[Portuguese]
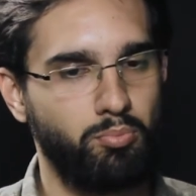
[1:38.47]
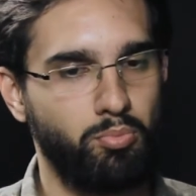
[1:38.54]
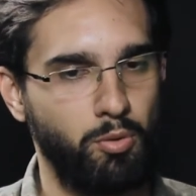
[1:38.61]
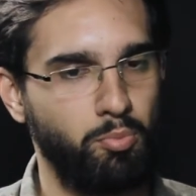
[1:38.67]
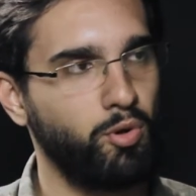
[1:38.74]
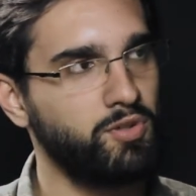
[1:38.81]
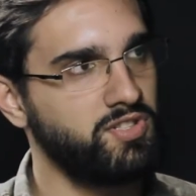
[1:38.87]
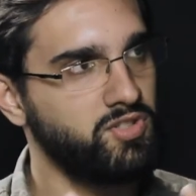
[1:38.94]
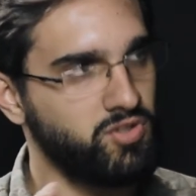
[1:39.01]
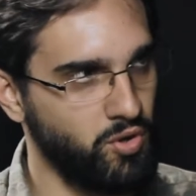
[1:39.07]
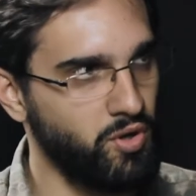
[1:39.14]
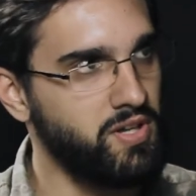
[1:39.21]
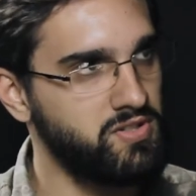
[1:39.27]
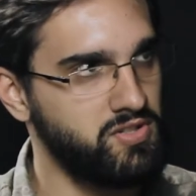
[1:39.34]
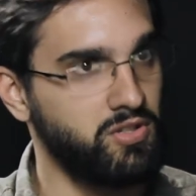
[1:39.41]

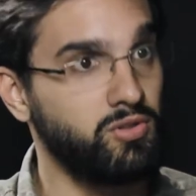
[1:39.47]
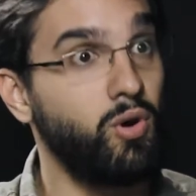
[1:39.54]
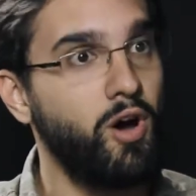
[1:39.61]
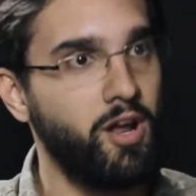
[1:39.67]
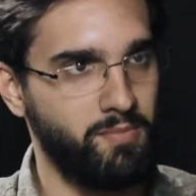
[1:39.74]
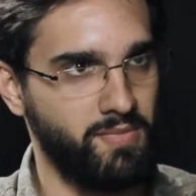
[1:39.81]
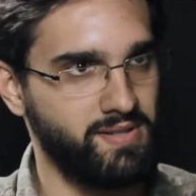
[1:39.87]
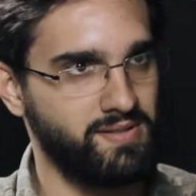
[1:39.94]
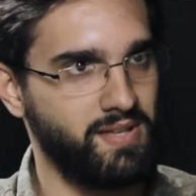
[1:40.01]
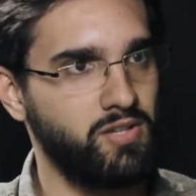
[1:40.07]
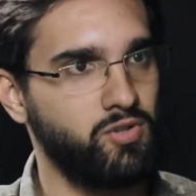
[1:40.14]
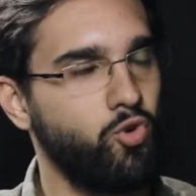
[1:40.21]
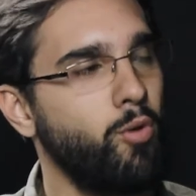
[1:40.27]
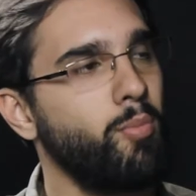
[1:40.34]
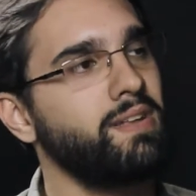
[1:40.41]
proposições de normas né,
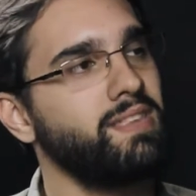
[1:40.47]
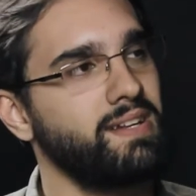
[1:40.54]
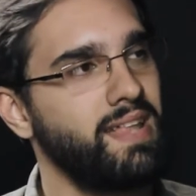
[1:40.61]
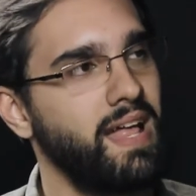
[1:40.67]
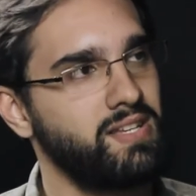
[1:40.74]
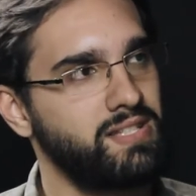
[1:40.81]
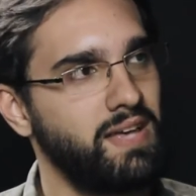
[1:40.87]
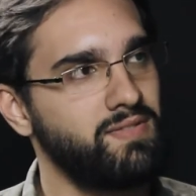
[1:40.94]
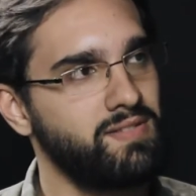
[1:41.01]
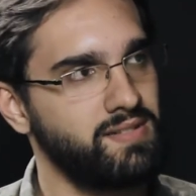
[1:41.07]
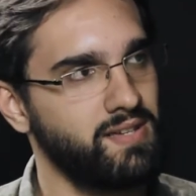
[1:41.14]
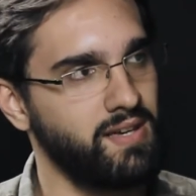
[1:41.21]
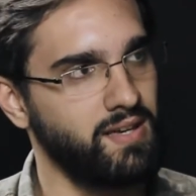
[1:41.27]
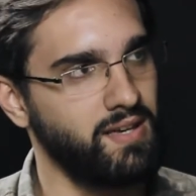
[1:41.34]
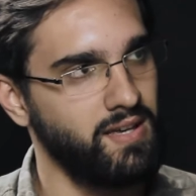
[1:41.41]
de como a internet deve
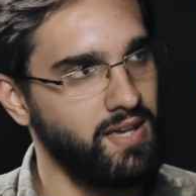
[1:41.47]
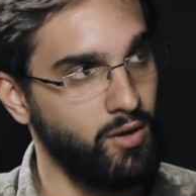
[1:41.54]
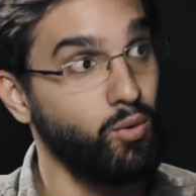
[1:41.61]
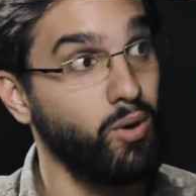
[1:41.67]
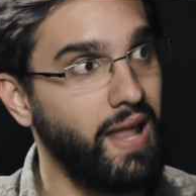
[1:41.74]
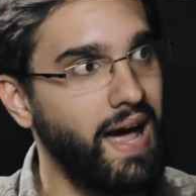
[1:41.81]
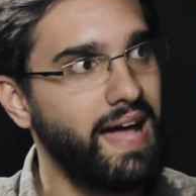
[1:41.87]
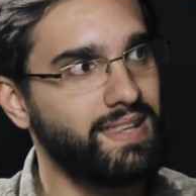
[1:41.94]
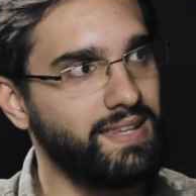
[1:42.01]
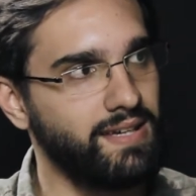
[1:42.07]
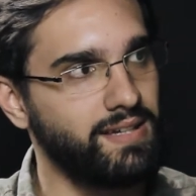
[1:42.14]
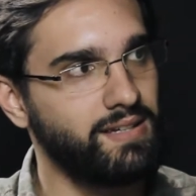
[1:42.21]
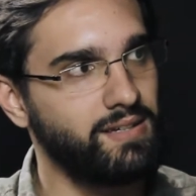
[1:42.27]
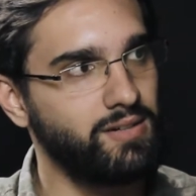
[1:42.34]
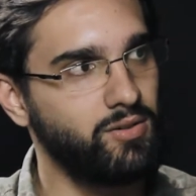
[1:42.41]
ser
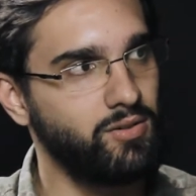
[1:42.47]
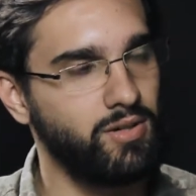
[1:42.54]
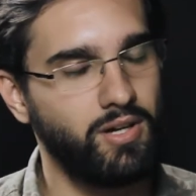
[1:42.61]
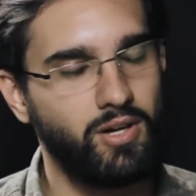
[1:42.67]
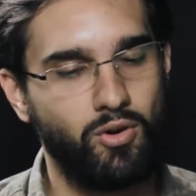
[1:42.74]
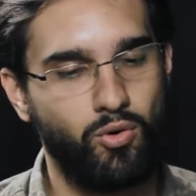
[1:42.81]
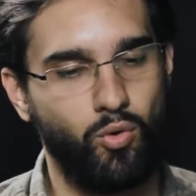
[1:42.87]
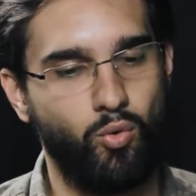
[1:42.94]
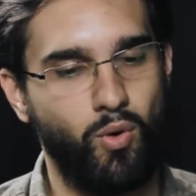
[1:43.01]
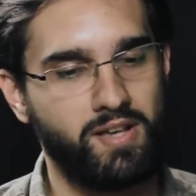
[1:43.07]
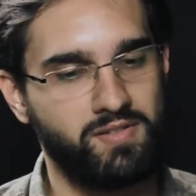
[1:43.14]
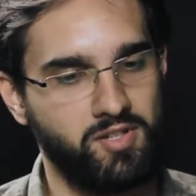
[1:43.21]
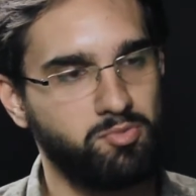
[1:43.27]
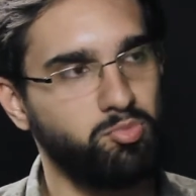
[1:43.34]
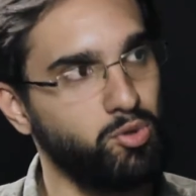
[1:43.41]
regulada, ou
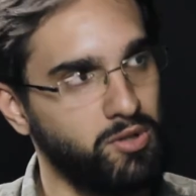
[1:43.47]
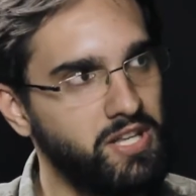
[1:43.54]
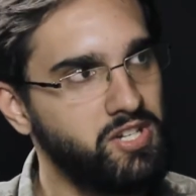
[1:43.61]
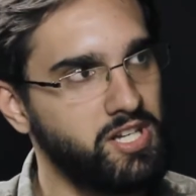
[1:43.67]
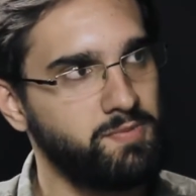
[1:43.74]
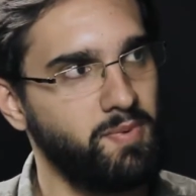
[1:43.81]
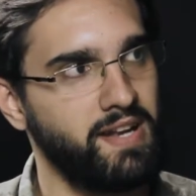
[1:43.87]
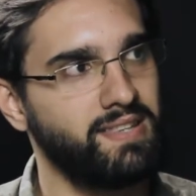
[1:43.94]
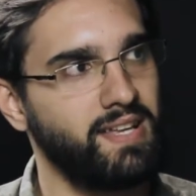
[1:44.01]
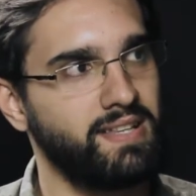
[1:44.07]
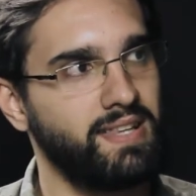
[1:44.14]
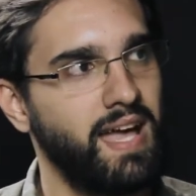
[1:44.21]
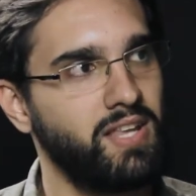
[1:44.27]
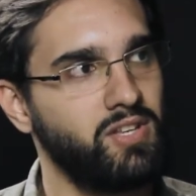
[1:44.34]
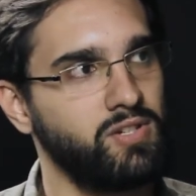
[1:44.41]
quais são as políticas para a
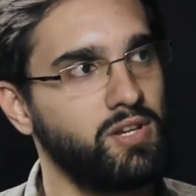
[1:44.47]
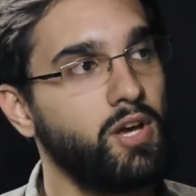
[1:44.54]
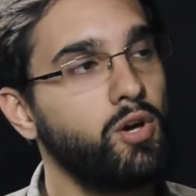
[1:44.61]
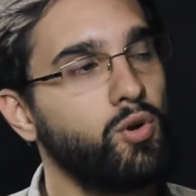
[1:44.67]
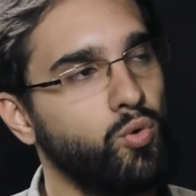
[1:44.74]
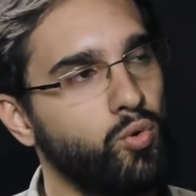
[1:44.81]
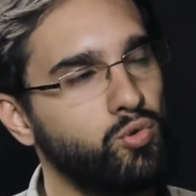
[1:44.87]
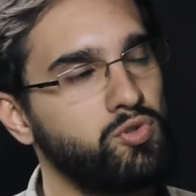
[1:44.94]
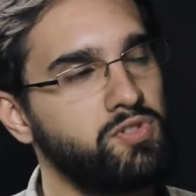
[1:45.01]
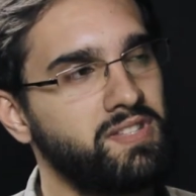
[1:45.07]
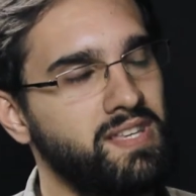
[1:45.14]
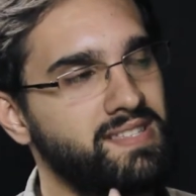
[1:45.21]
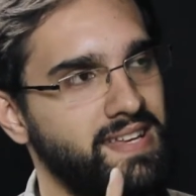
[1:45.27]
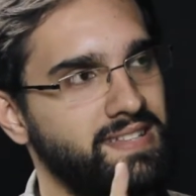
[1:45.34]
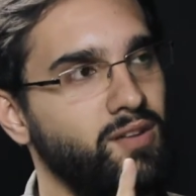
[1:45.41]
internet, um dos
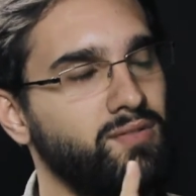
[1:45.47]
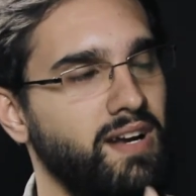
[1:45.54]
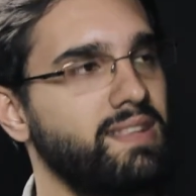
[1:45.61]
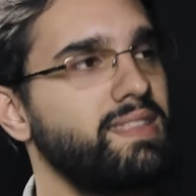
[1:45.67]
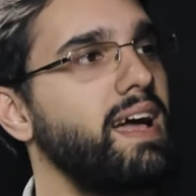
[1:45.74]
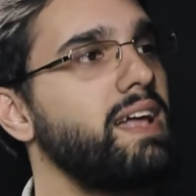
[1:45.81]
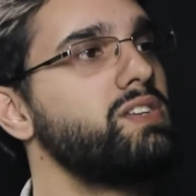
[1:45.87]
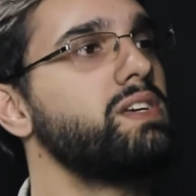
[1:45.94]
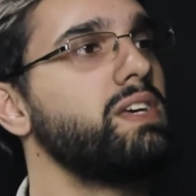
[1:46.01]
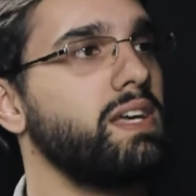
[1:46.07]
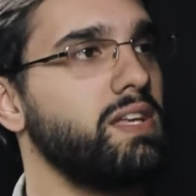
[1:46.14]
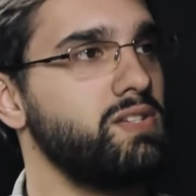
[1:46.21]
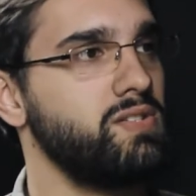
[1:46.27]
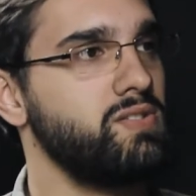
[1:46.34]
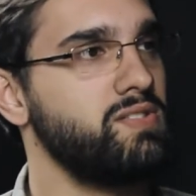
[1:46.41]
itens era neutralidade de
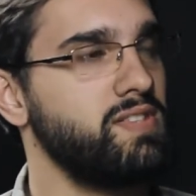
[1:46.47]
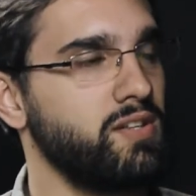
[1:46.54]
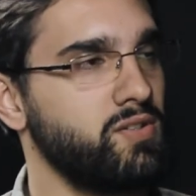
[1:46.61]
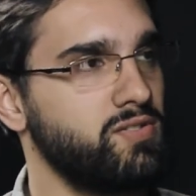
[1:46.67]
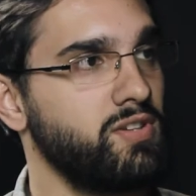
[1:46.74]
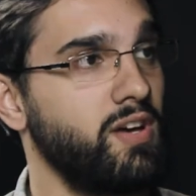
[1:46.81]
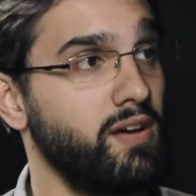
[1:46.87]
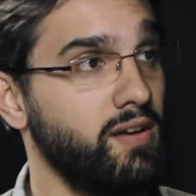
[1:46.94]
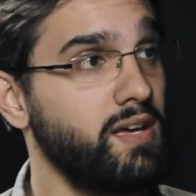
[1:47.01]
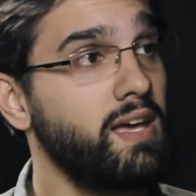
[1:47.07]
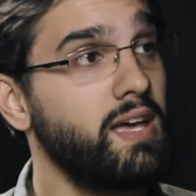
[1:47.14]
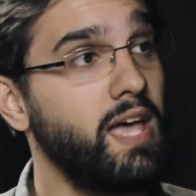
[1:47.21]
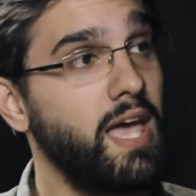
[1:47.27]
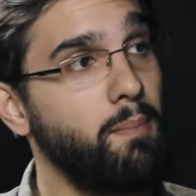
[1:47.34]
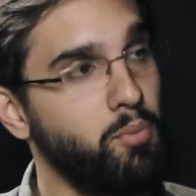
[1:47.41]
rede, dizendo assim, ó,
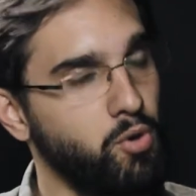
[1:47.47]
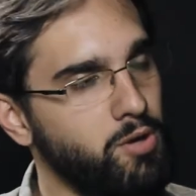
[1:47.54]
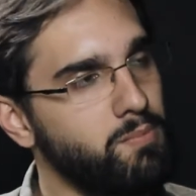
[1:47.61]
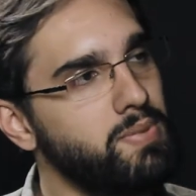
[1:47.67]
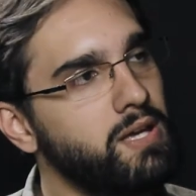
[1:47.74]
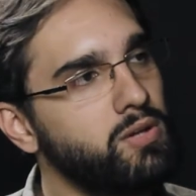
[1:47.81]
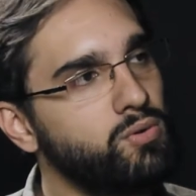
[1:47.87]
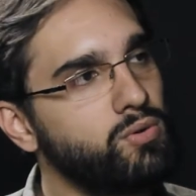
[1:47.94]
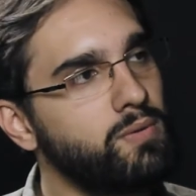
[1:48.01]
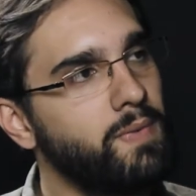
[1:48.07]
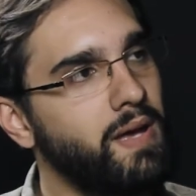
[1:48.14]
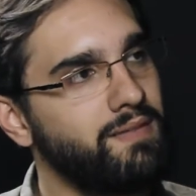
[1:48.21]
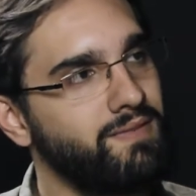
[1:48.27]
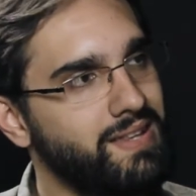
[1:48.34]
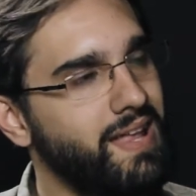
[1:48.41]
é proibido,
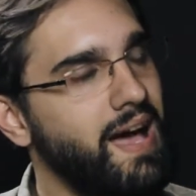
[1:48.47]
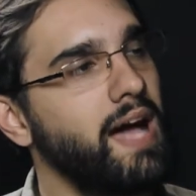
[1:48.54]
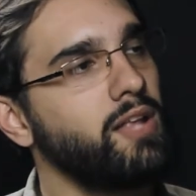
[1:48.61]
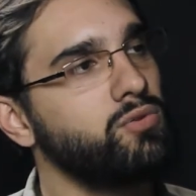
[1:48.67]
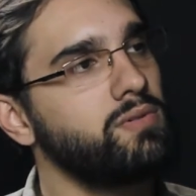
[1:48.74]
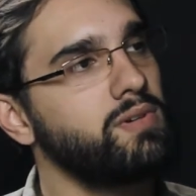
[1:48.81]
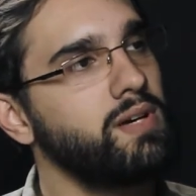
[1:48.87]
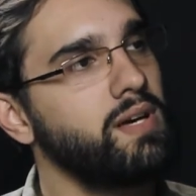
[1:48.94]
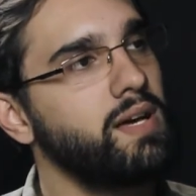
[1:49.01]
é vedado